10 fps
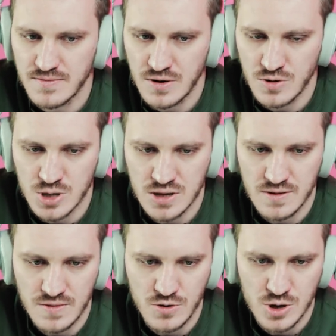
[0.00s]
Похоже на
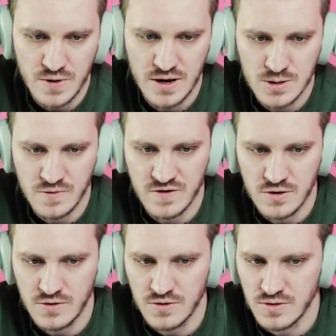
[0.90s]
бегуч по лезвию
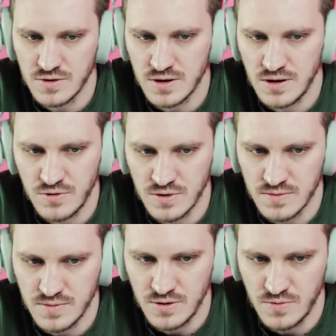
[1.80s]
второго, но это не он,
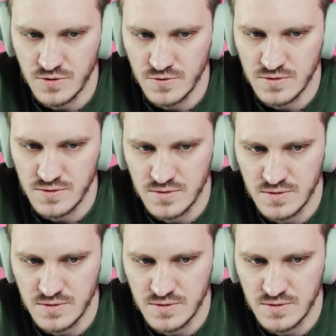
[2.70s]
по-любому.